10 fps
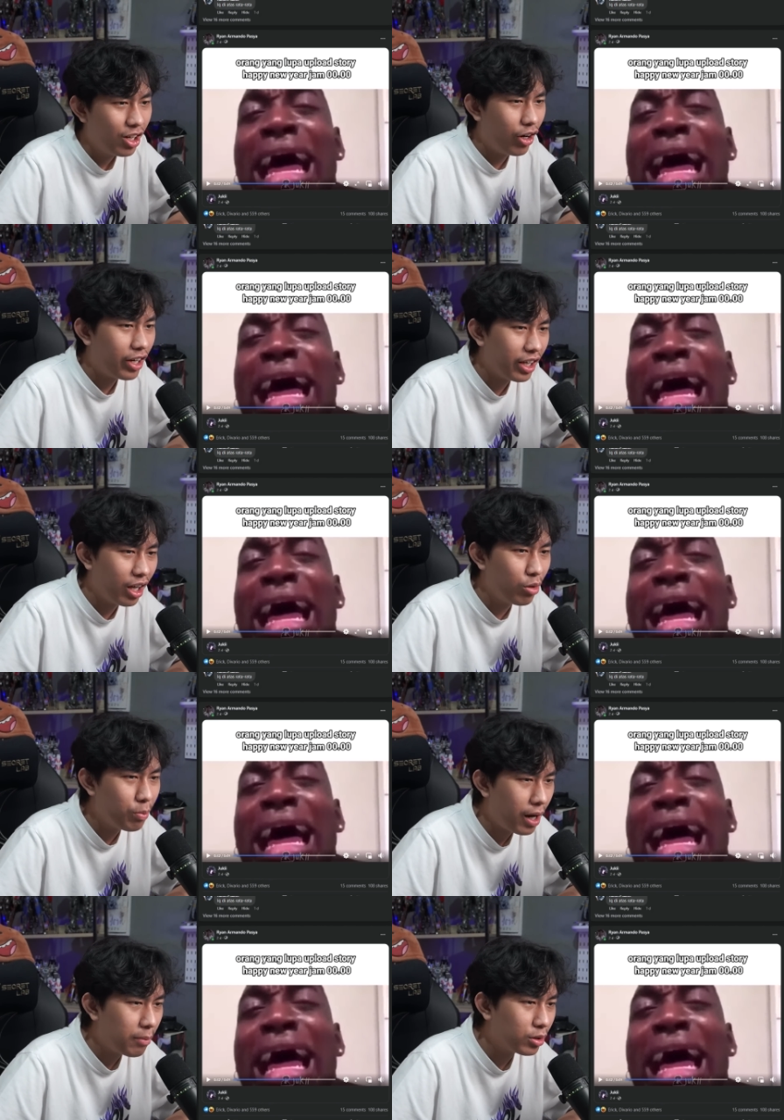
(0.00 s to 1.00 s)
Orang yang
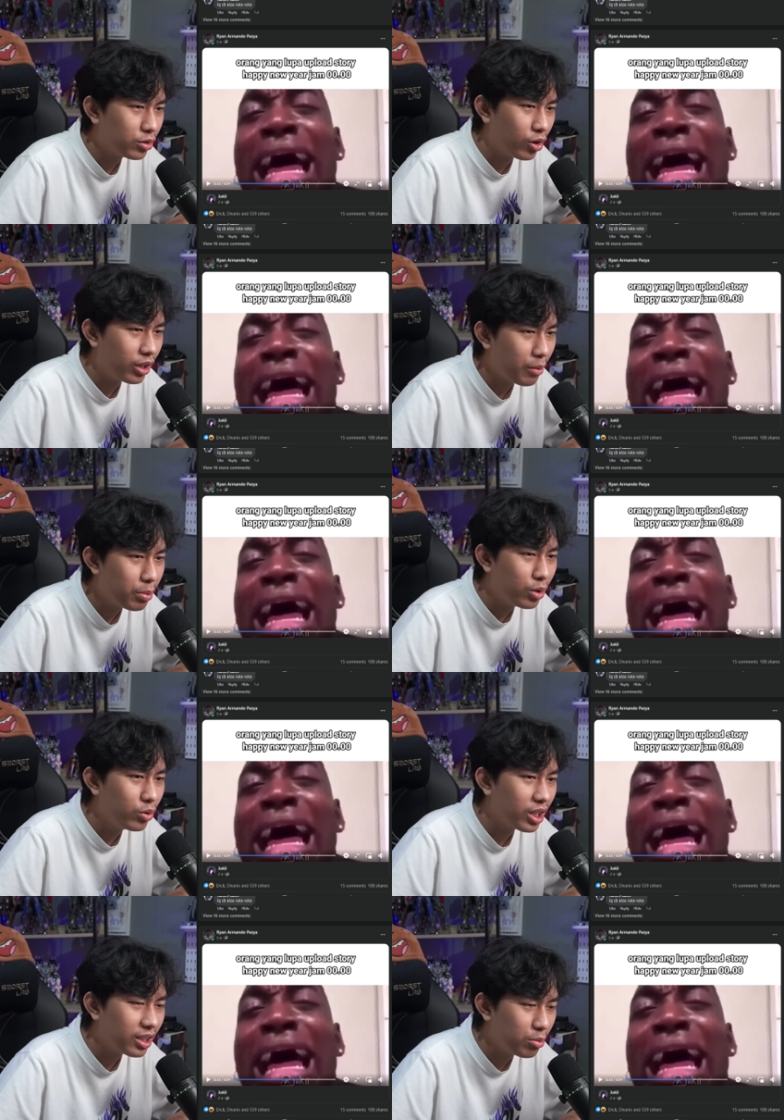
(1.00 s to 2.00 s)
lupa upload story Happy
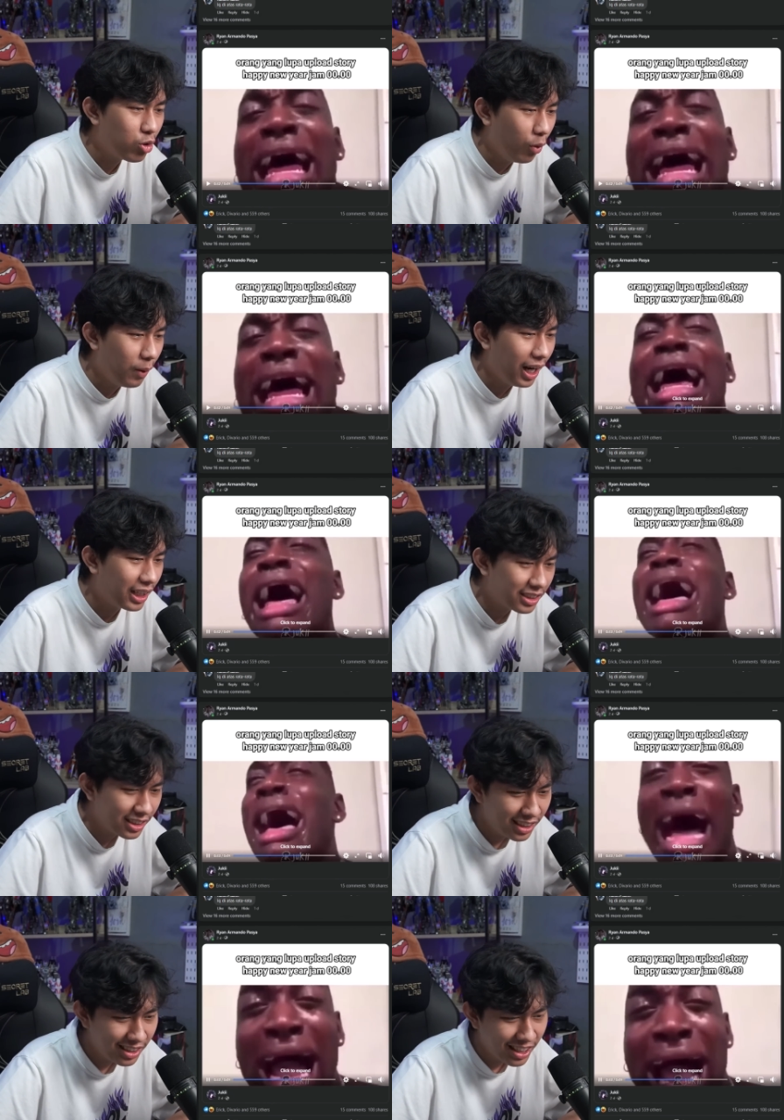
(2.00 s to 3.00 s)
New Year jam 12
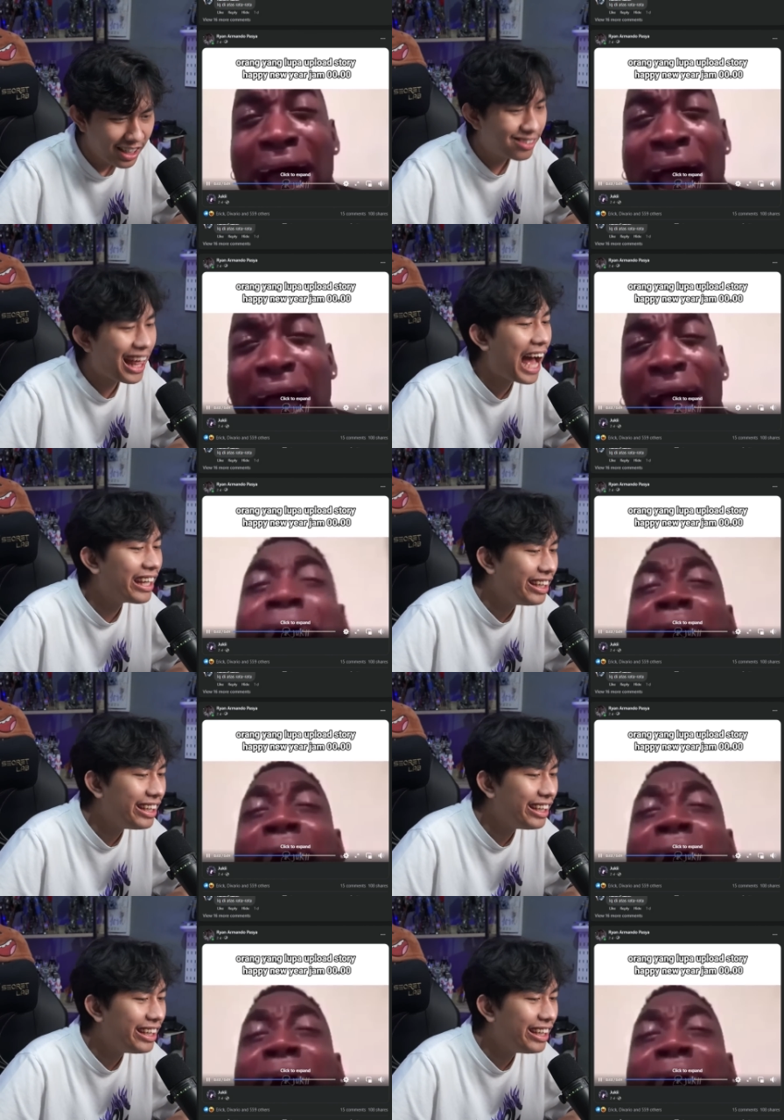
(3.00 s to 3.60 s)
Tai